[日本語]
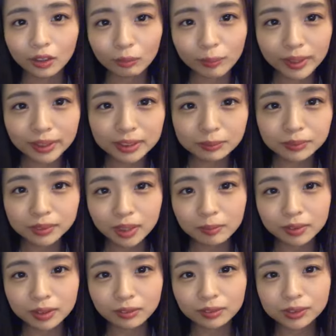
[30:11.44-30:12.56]
小林舞台
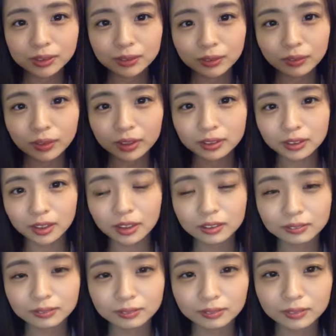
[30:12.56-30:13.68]
も楽しそうでよかった
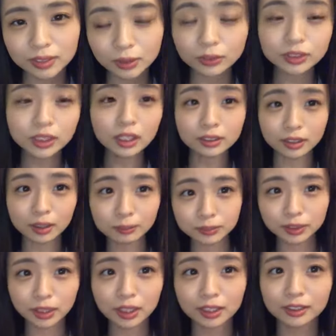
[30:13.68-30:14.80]
楽しかった舞
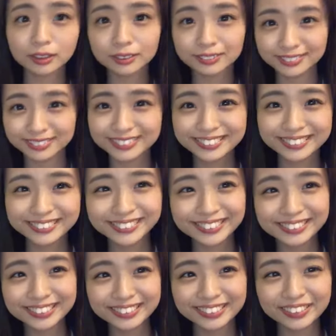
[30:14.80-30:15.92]
台
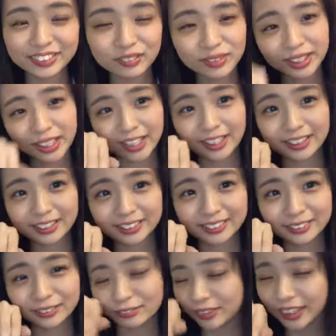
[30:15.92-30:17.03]
お化け
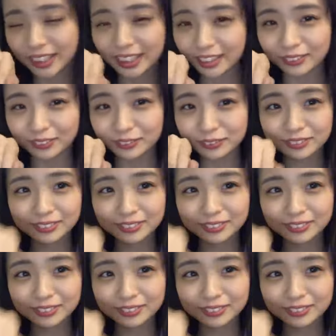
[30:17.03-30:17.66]
お化けで言う